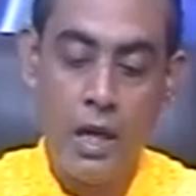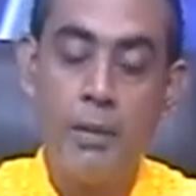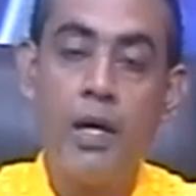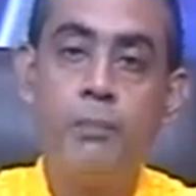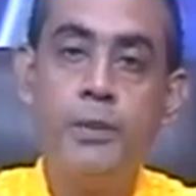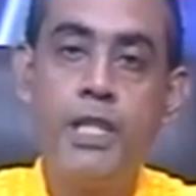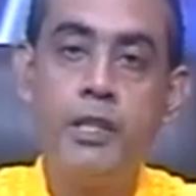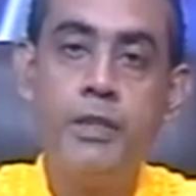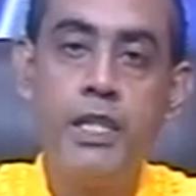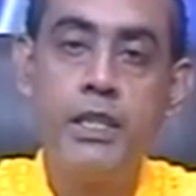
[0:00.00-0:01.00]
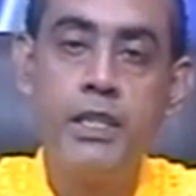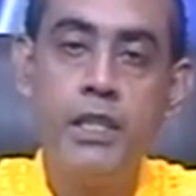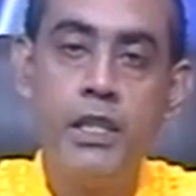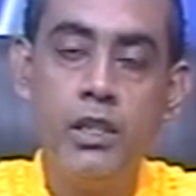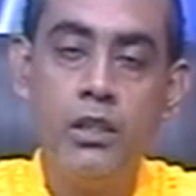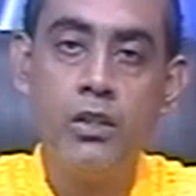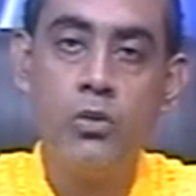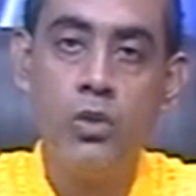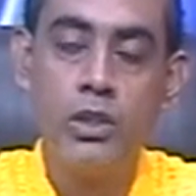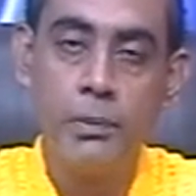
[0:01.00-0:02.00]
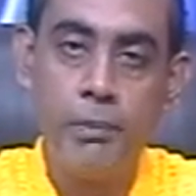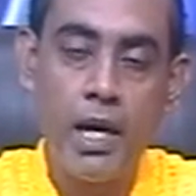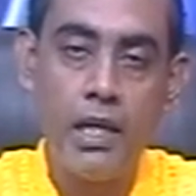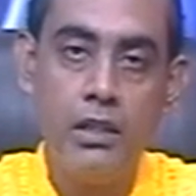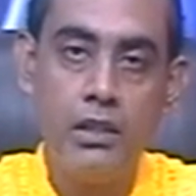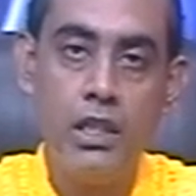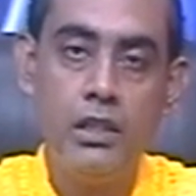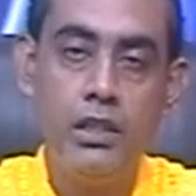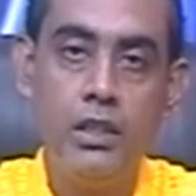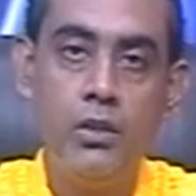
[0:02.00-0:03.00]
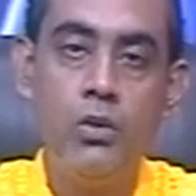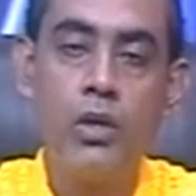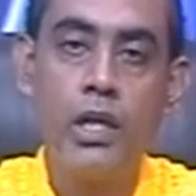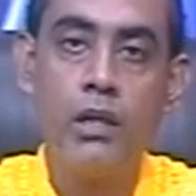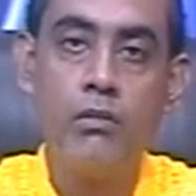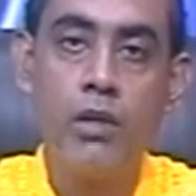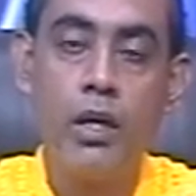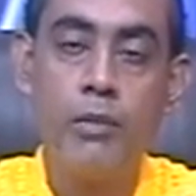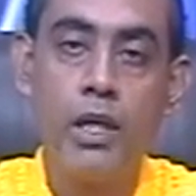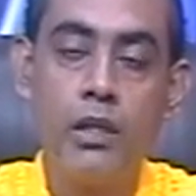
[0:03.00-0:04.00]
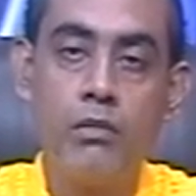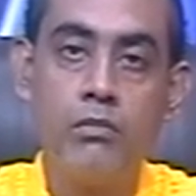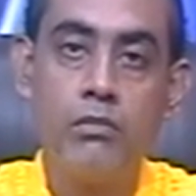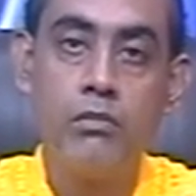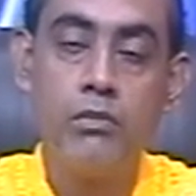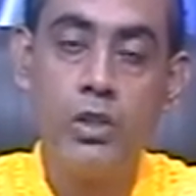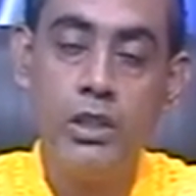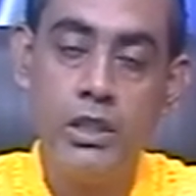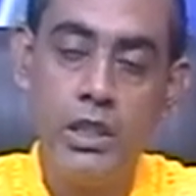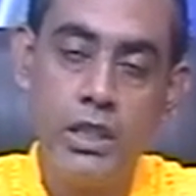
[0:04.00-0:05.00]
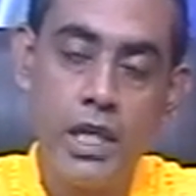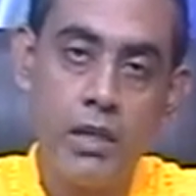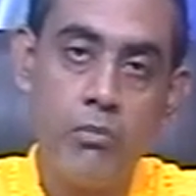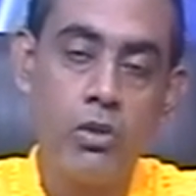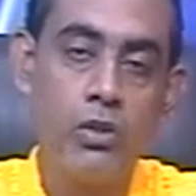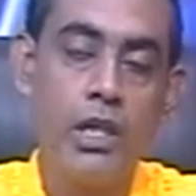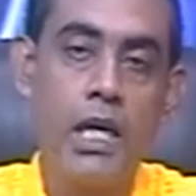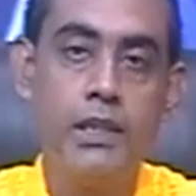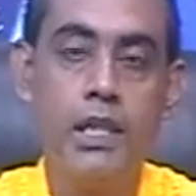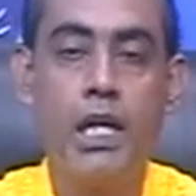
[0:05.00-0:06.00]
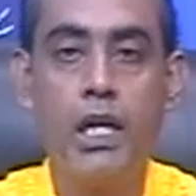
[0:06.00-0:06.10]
আমরা বিশেষ বিশেষ তিথিগুলো যে পাই সেই তিথিগুলোকে আমরা যদি ঠিকঠাক মতন কাজে